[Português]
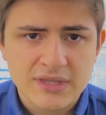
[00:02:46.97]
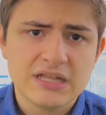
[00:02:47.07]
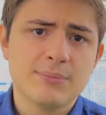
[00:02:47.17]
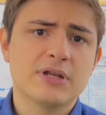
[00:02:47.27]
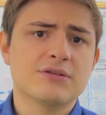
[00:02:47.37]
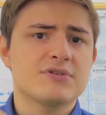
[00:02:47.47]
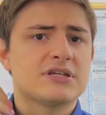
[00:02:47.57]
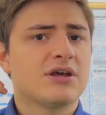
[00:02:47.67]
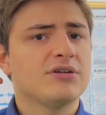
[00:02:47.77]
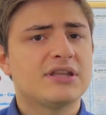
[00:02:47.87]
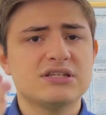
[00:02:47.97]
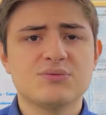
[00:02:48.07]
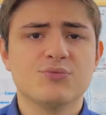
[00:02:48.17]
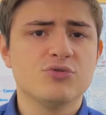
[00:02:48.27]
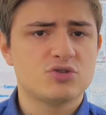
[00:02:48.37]
E lembrando que você não entende
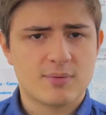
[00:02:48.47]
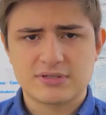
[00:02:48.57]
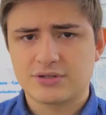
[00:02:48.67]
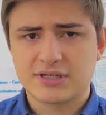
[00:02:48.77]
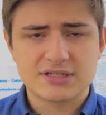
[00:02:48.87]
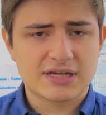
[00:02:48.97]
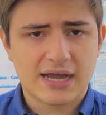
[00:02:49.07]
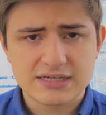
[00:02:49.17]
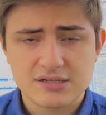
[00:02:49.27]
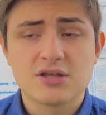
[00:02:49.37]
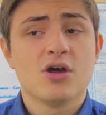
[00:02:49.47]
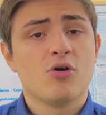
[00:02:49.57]
muito sobre as outras caixas,